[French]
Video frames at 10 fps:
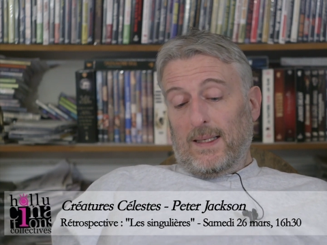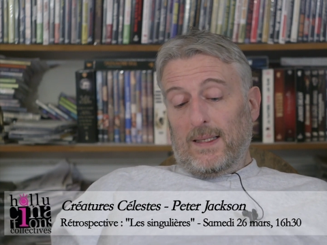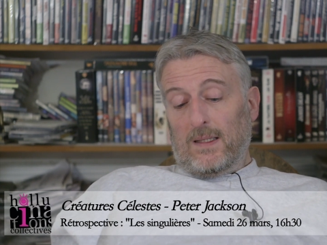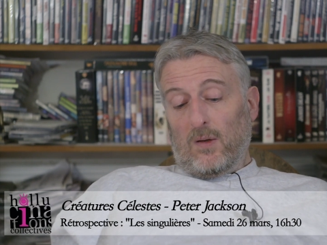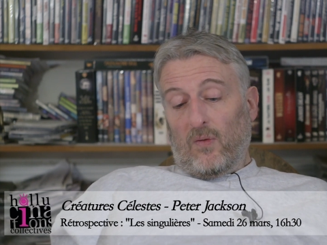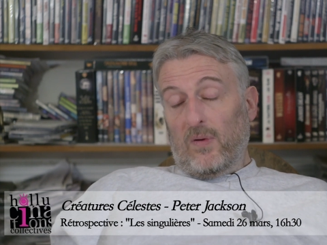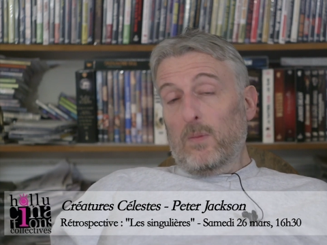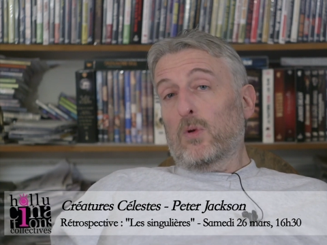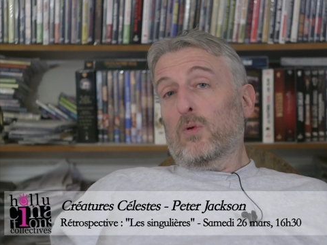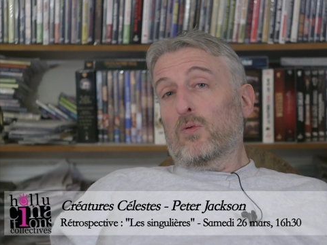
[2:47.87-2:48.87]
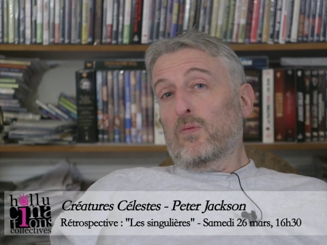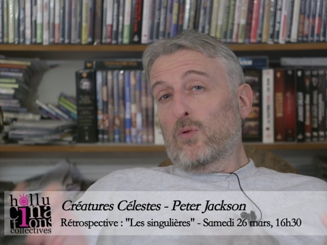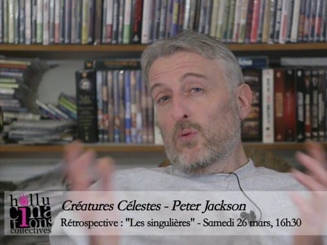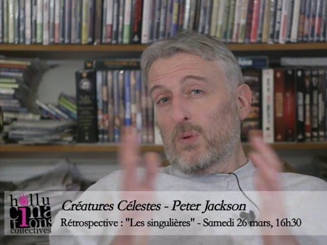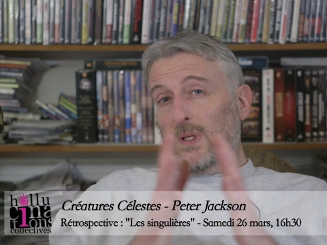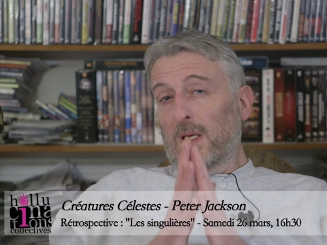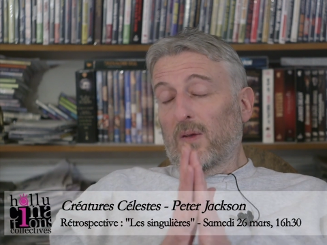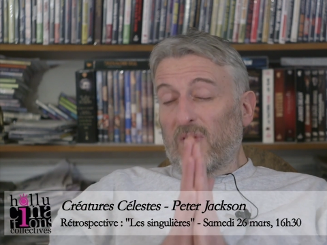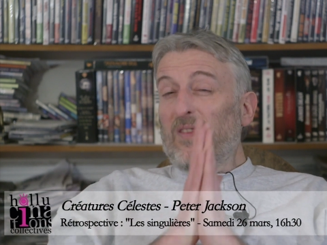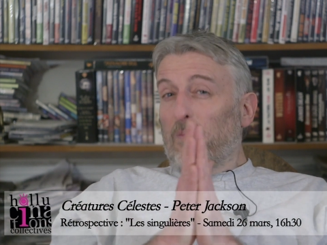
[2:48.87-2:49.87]
Et c'est un film que je vous conseille
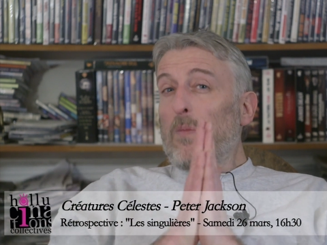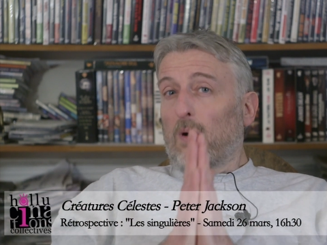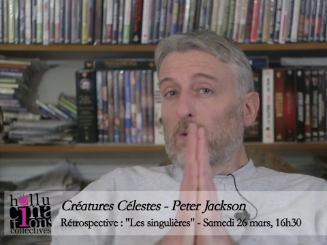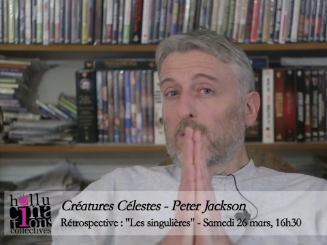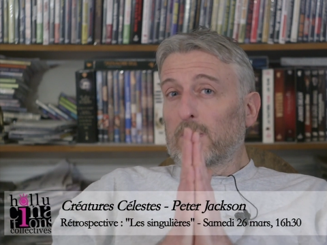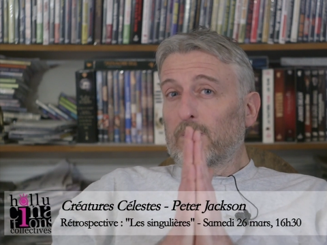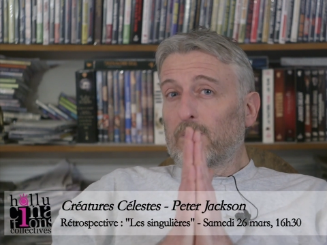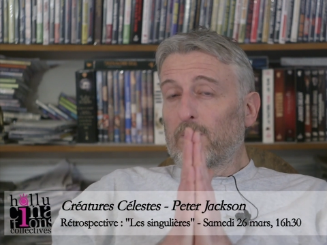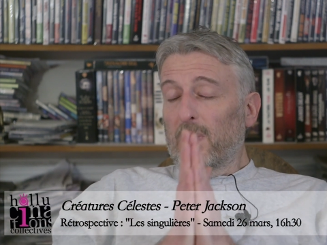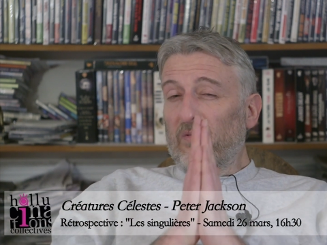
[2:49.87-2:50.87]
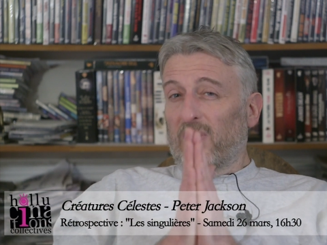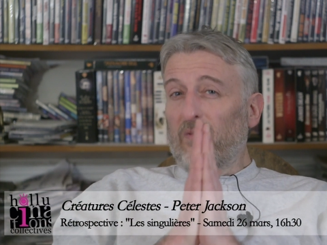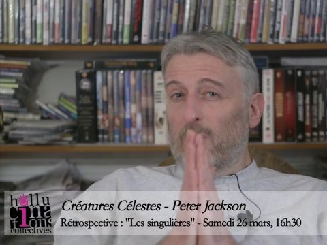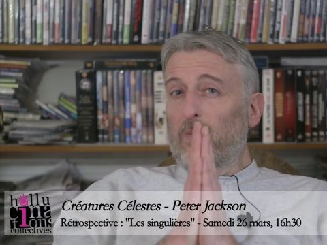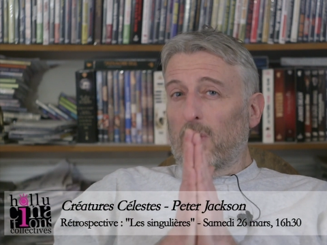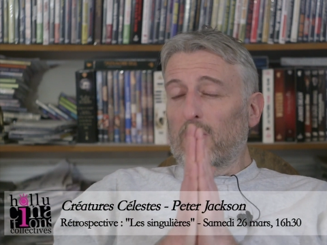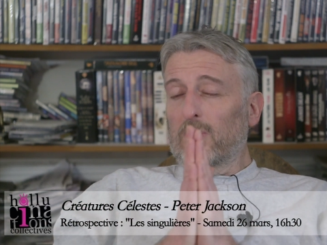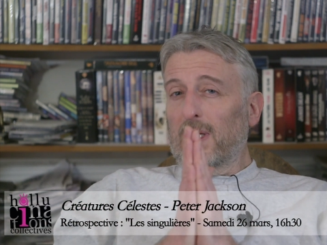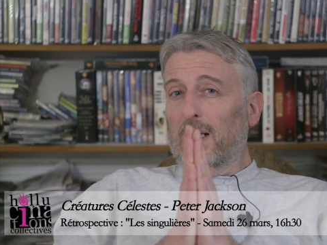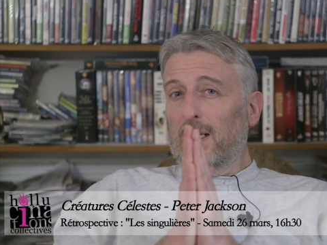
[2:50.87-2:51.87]
vivement, mais
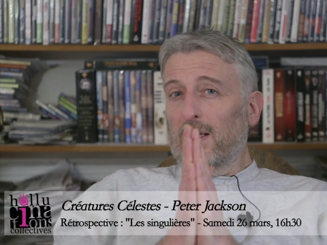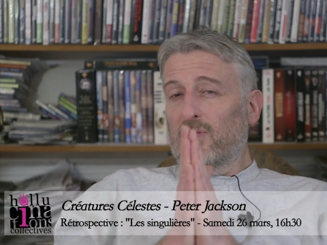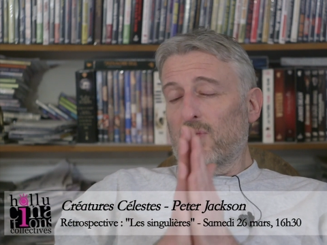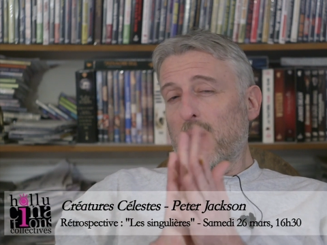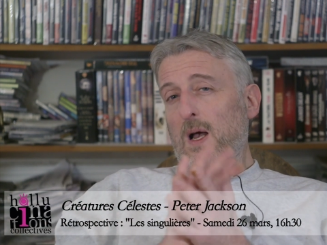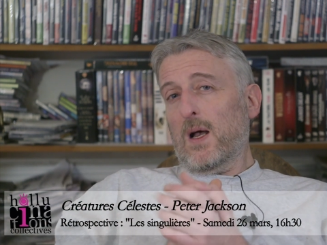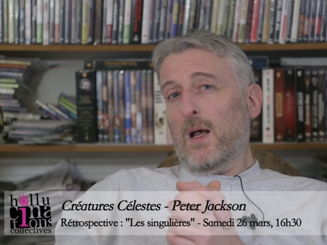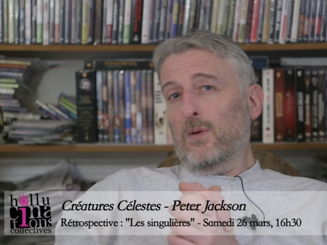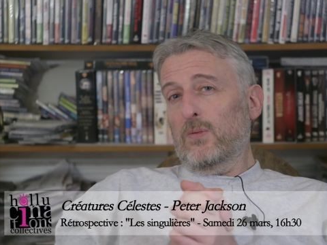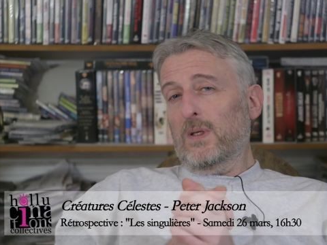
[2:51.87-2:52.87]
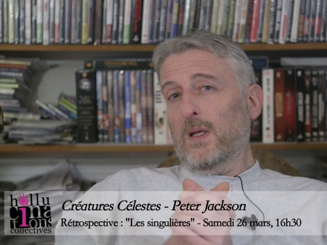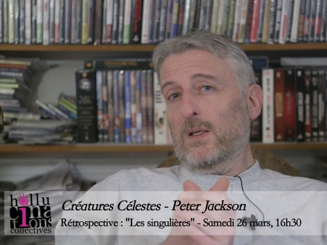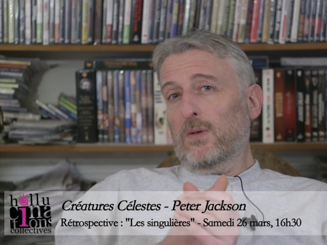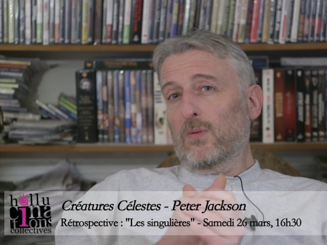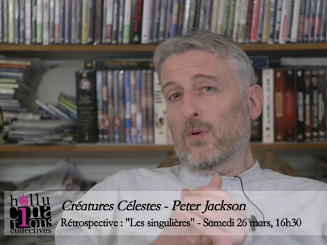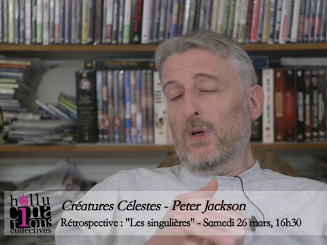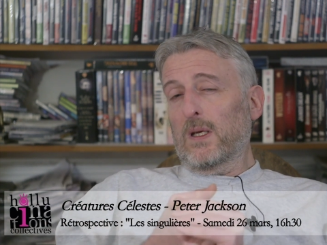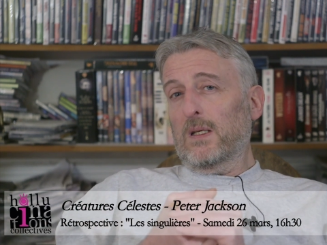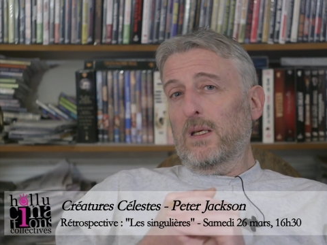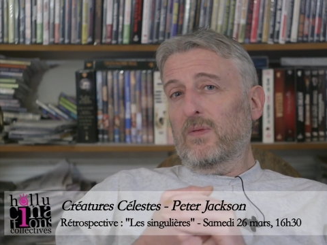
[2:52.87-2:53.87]
vivement, d'aller voir à Hallucination
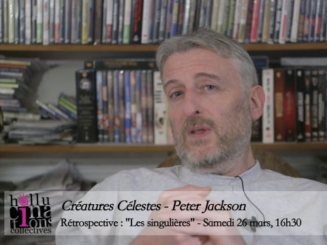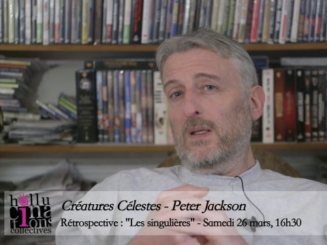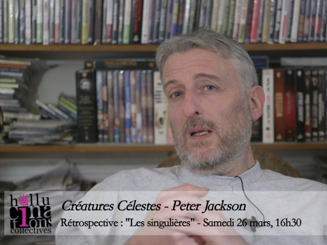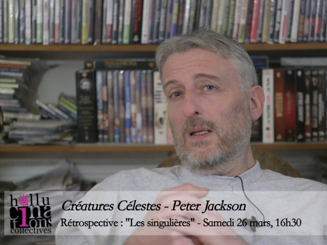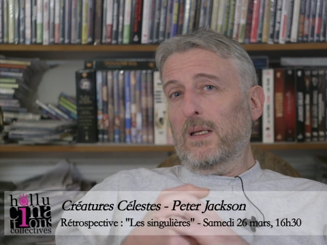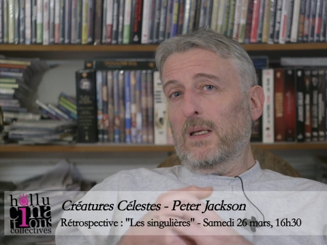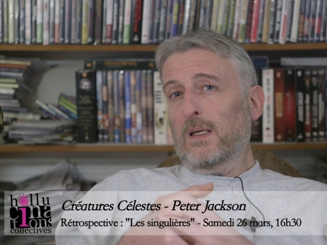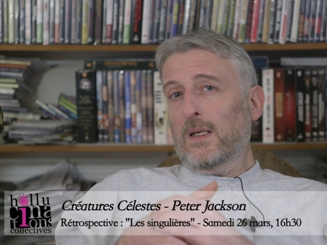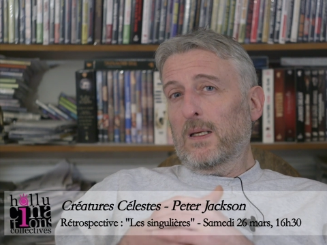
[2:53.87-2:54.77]
Collective cette année,